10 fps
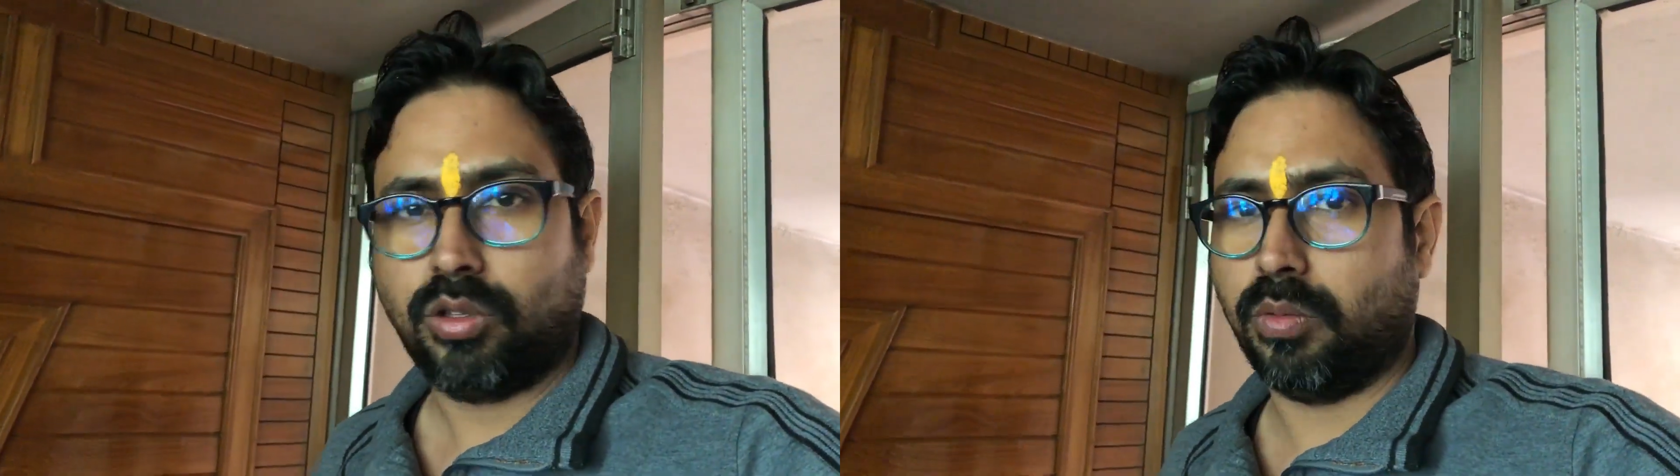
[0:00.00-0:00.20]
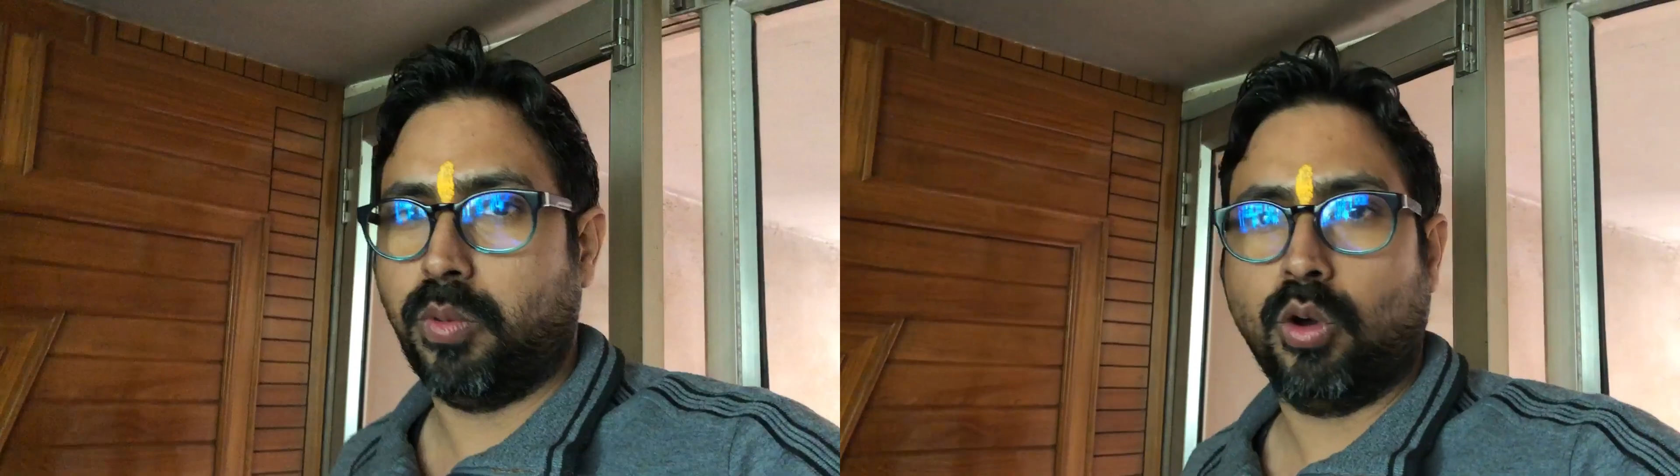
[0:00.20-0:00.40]

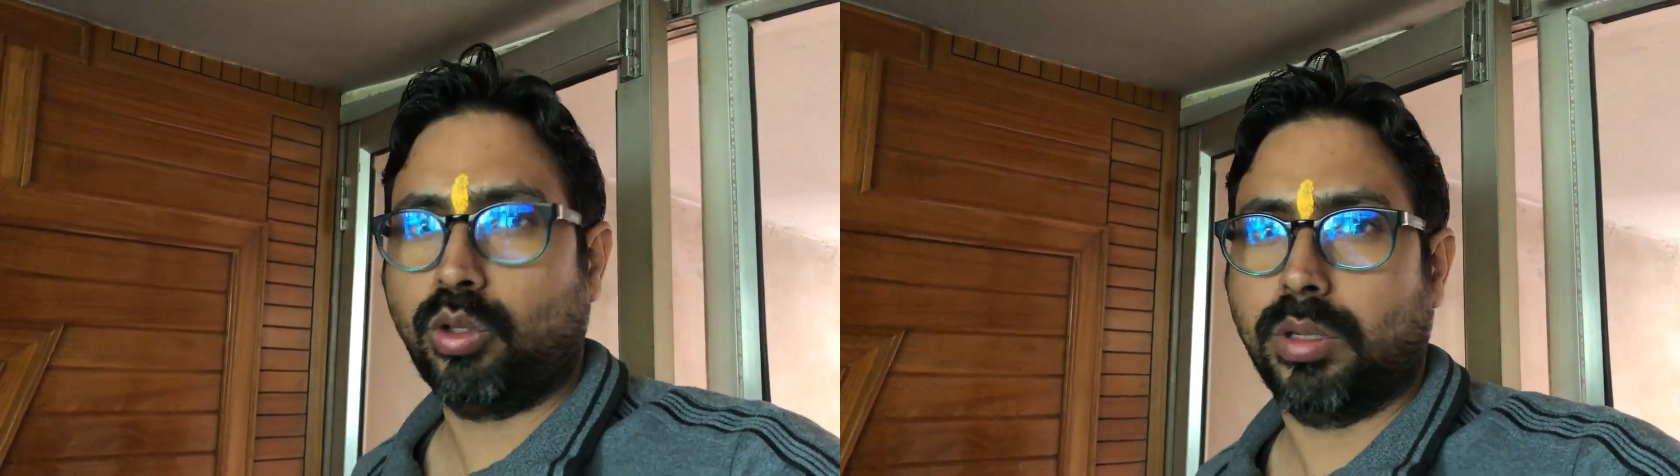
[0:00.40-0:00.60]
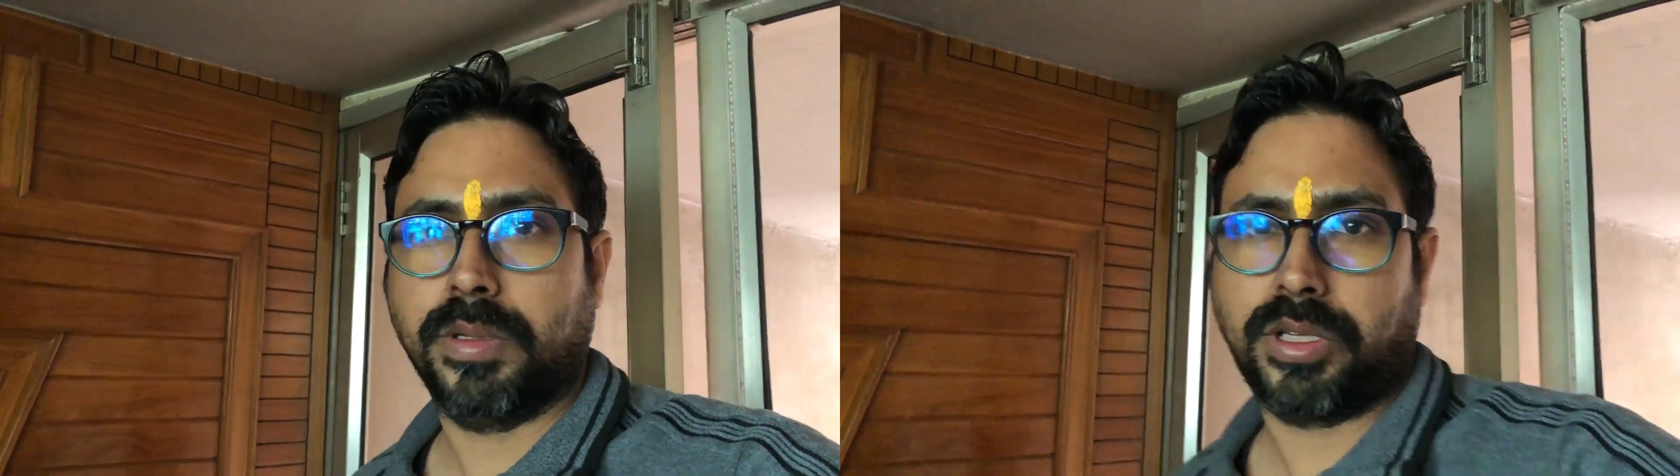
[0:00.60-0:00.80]
तो
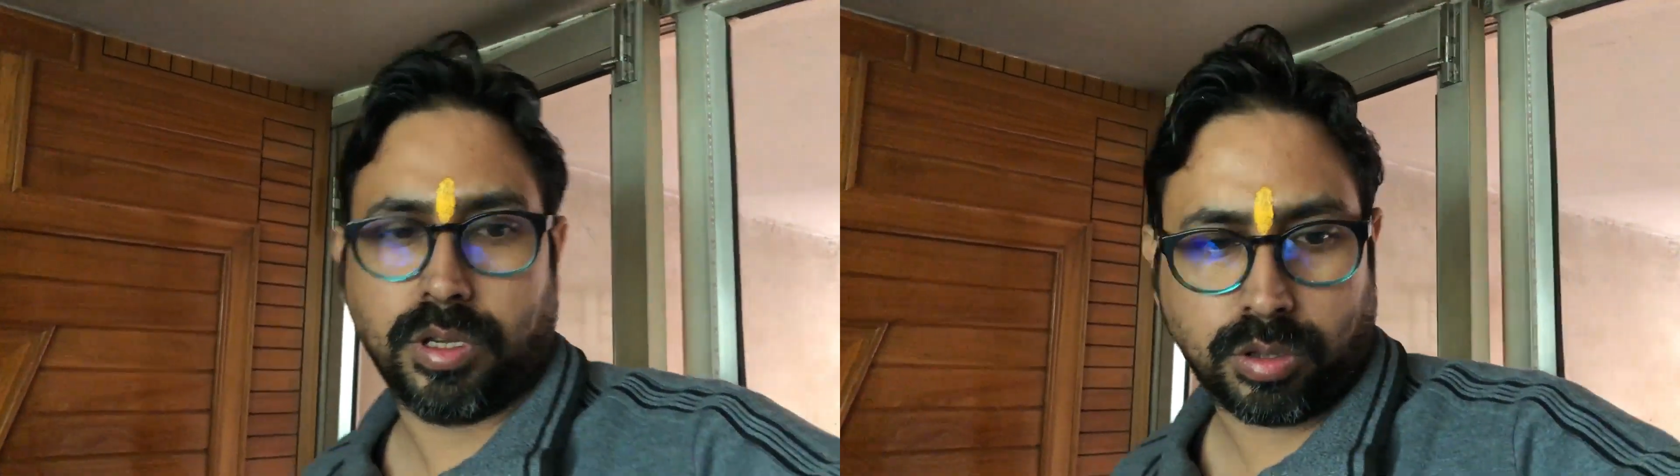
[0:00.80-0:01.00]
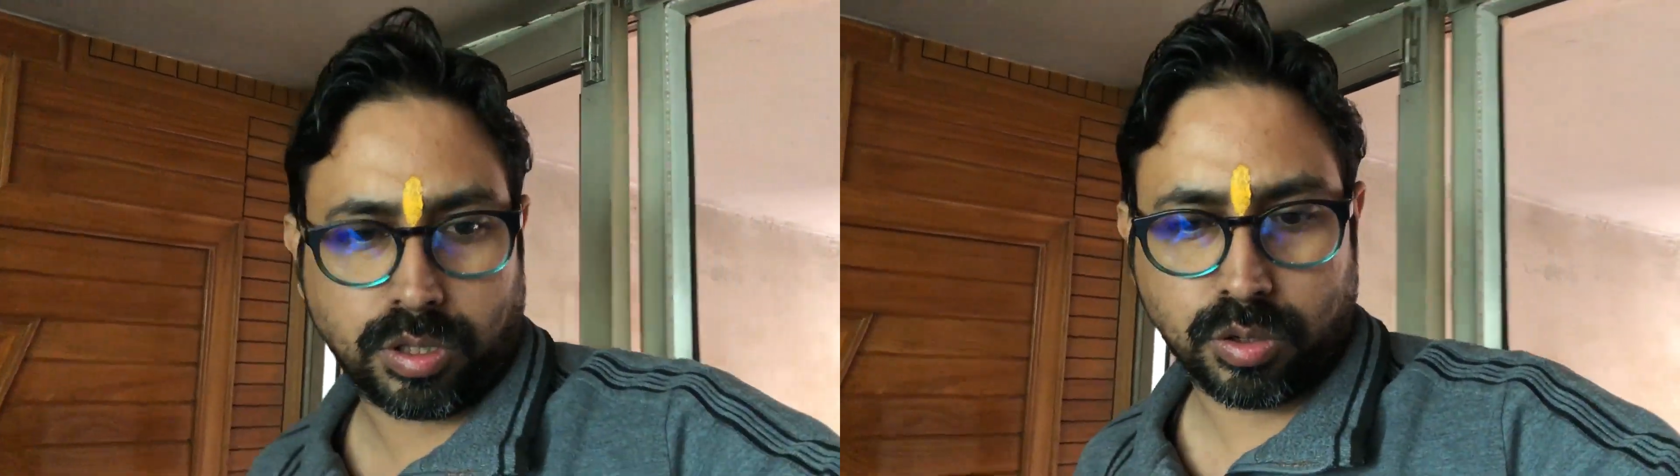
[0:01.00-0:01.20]
बहुत
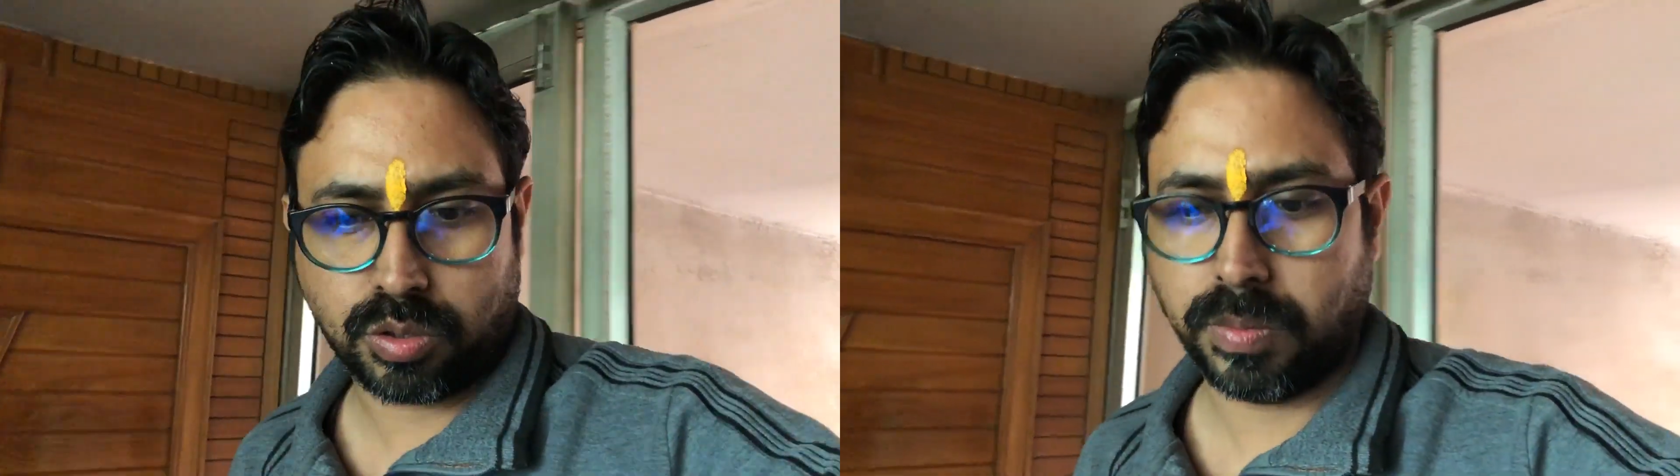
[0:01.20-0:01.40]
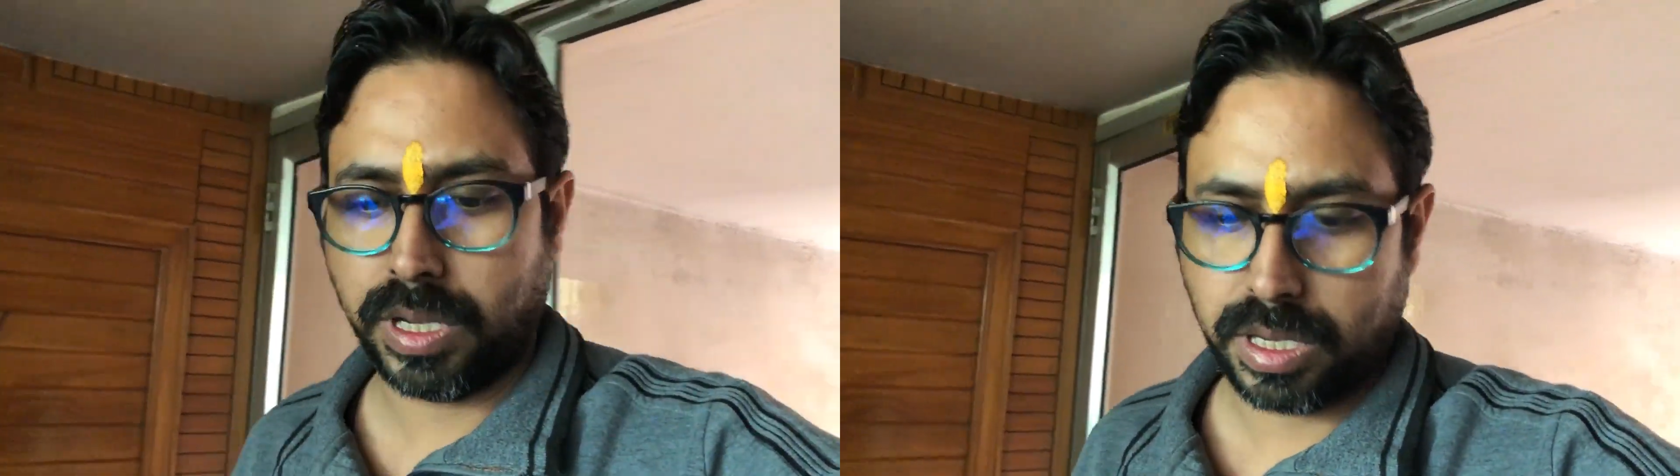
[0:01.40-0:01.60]
समस्या होती है
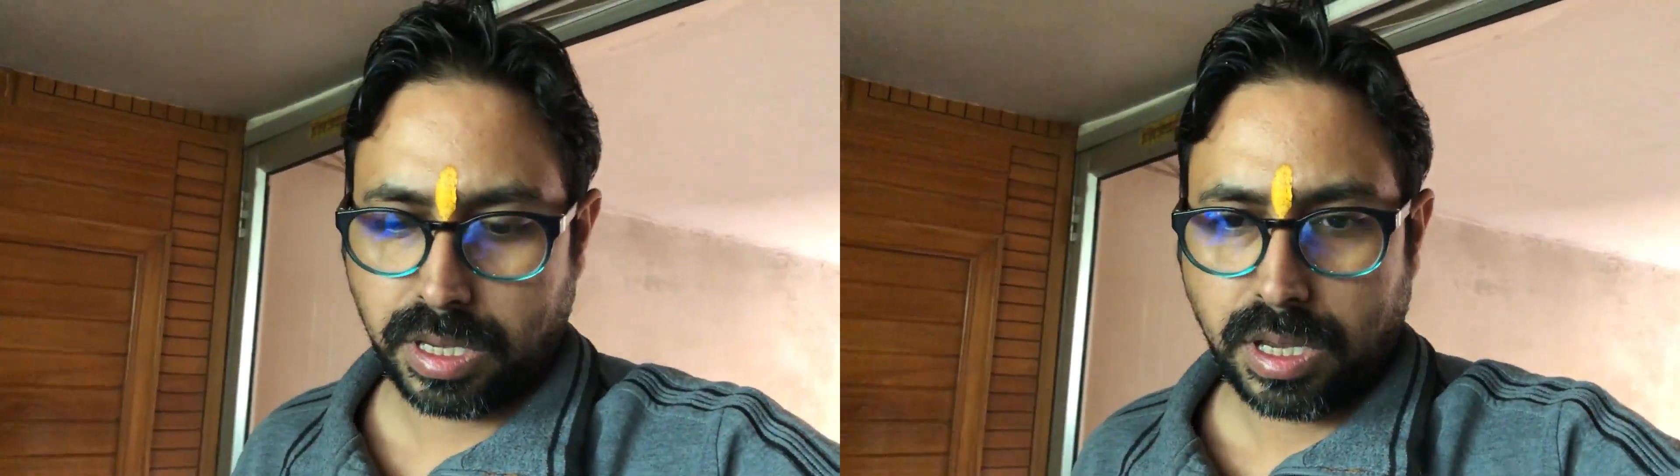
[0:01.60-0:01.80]
उसमें